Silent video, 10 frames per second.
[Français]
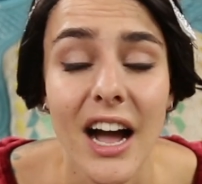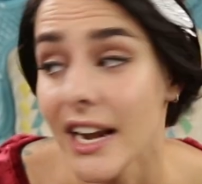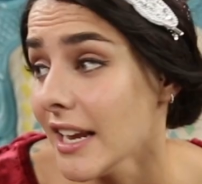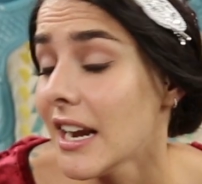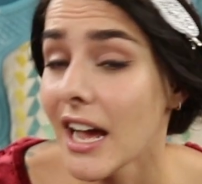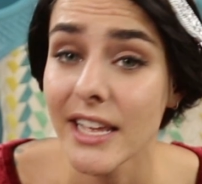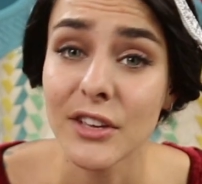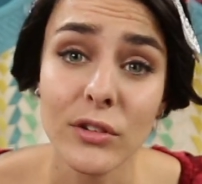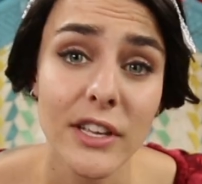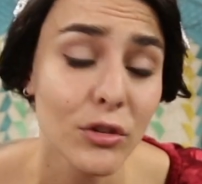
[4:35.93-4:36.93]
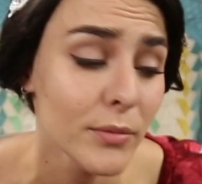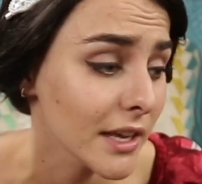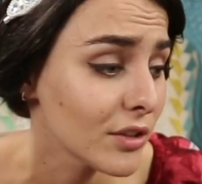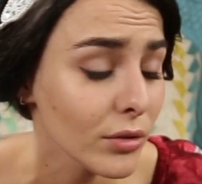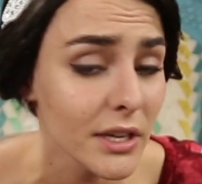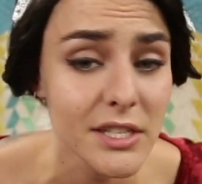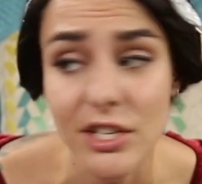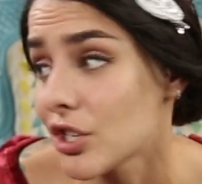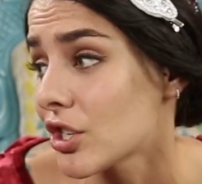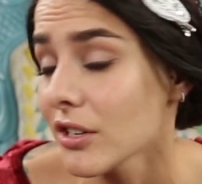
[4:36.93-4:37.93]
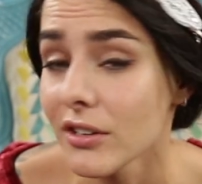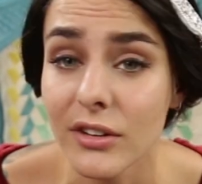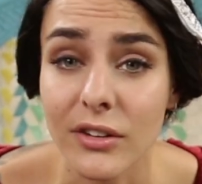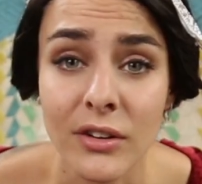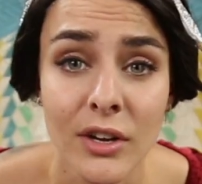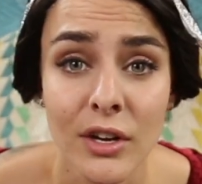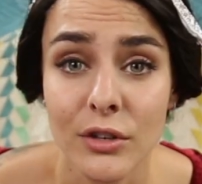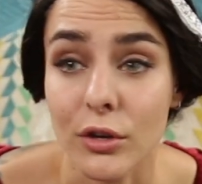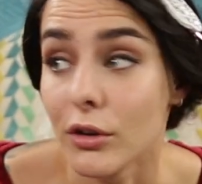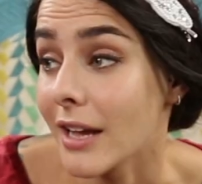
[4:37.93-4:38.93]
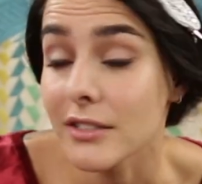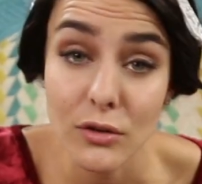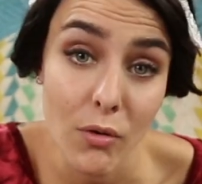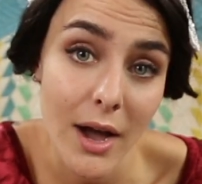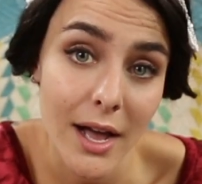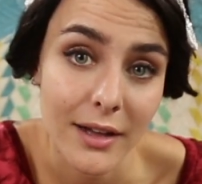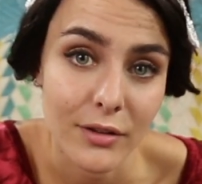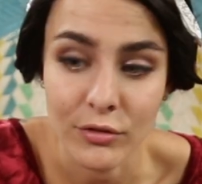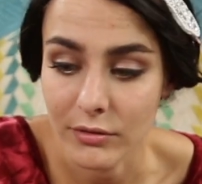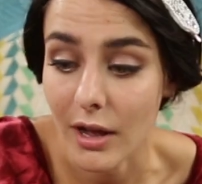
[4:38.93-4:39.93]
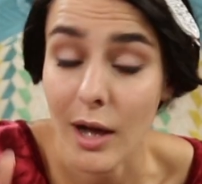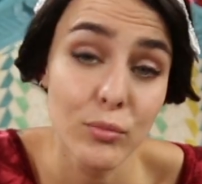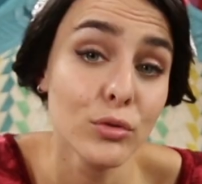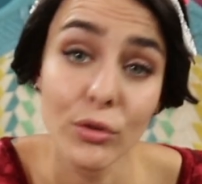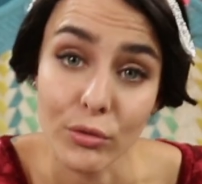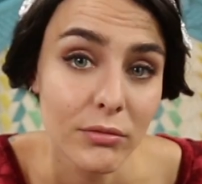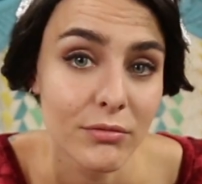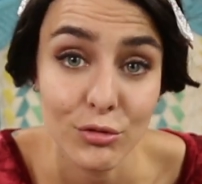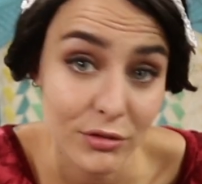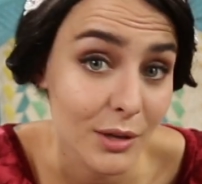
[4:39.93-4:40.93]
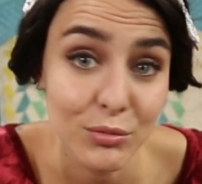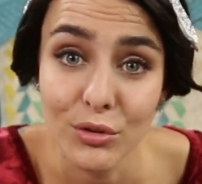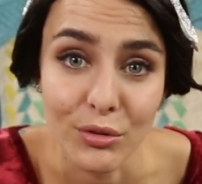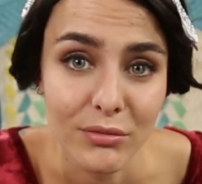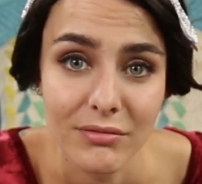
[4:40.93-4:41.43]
Allez là, y a que des rues Marie Curie, c'est chiant euh, Un square, un bout de rue, juste un bout de rue.